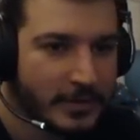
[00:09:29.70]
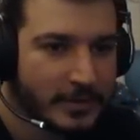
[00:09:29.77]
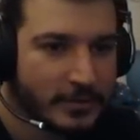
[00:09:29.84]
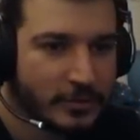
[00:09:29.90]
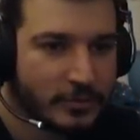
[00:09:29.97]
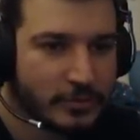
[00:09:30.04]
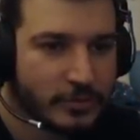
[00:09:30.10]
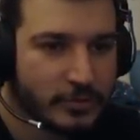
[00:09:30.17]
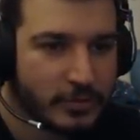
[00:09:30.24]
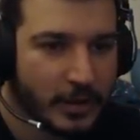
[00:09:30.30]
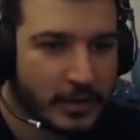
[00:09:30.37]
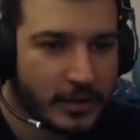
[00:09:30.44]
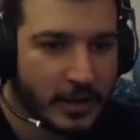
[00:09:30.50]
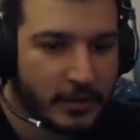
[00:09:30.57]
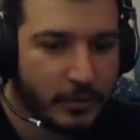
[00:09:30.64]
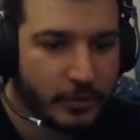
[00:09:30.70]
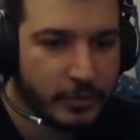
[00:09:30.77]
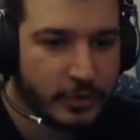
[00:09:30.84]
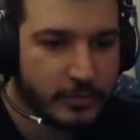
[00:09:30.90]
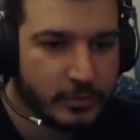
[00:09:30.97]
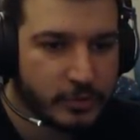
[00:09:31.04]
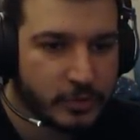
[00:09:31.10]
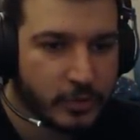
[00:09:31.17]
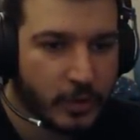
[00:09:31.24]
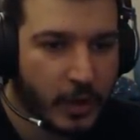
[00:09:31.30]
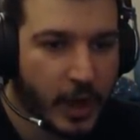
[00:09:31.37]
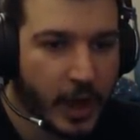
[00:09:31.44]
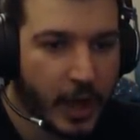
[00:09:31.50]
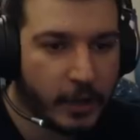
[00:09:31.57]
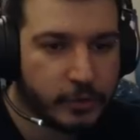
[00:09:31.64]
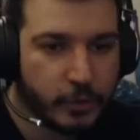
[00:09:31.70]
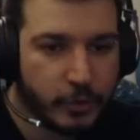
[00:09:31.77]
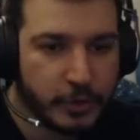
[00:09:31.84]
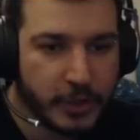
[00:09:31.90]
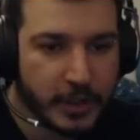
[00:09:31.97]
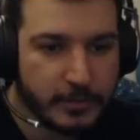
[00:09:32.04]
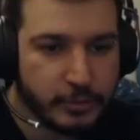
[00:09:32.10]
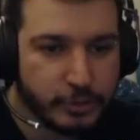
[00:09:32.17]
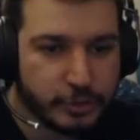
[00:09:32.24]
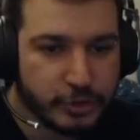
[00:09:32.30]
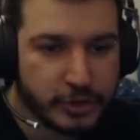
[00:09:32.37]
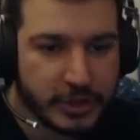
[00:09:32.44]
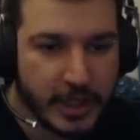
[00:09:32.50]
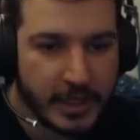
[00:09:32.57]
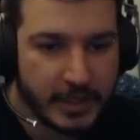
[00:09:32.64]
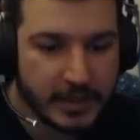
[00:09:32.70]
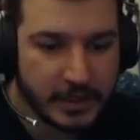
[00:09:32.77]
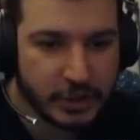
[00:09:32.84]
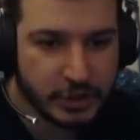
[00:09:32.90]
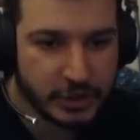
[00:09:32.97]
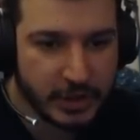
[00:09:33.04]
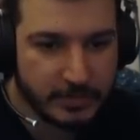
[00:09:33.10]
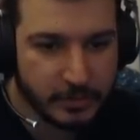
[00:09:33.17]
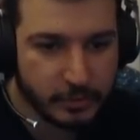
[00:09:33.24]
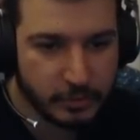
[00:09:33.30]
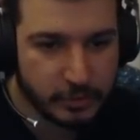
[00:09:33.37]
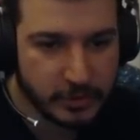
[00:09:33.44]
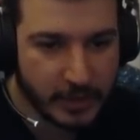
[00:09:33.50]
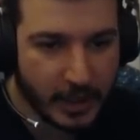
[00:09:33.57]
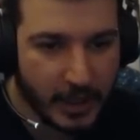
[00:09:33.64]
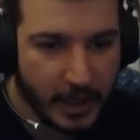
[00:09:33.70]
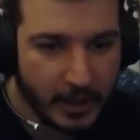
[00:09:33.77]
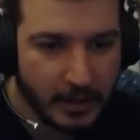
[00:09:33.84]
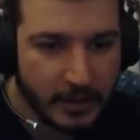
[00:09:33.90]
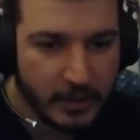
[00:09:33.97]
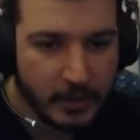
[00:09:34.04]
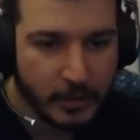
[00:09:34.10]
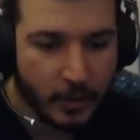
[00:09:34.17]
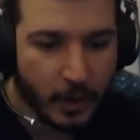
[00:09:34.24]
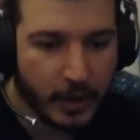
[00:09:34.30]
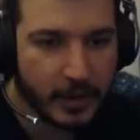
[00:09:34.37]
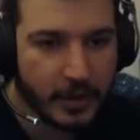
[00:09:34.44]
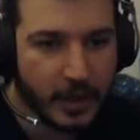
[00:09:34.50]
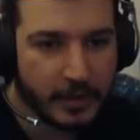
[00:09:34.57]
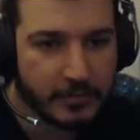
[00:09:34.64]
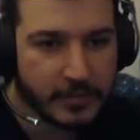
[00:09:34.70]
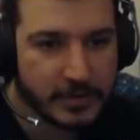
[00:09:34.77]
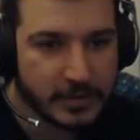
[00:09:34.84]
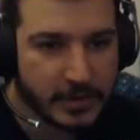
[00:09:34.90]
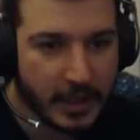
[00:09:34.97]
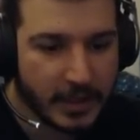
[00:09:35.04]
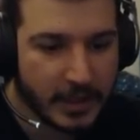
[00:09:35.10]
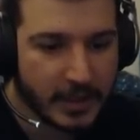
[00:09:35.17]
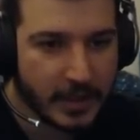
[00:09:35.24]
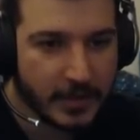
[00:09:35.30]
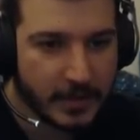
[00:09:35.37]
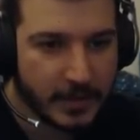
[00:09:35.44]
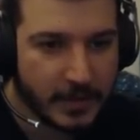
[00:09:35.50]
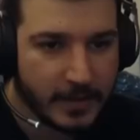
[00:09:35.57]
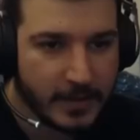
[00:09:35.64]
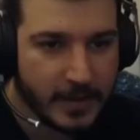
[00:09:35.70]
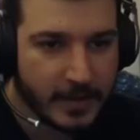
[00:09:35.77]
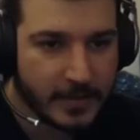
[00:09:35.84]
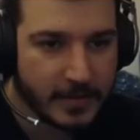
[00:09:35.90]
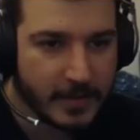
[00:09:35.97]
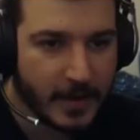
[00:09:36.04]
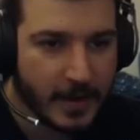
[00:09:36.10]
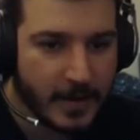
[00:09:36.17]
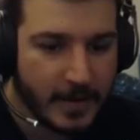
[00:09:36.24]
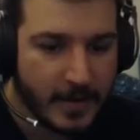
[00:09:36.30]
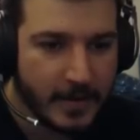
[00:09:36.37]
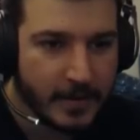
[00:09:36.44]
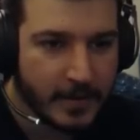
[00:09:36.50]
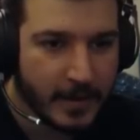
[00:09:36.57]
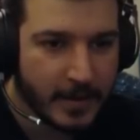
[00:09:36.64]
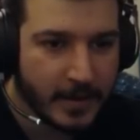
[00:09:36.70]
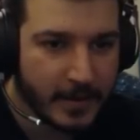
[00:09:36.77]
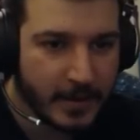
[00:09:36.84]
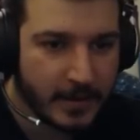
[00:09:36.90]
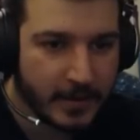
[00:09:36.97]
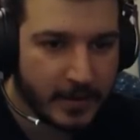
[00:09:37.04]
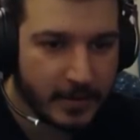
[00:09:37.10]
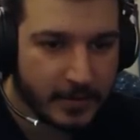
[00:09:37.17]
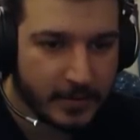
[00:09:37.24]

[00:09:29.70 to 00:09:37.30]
Tut tut. Hadi lan oynuyor muyuz orada? Aa da oynayalım 3 kişi. 2 kişi bir ulti daha. Ananı arvadını gel gel gel. Nereye kaçın gel. Gel gel gel gel.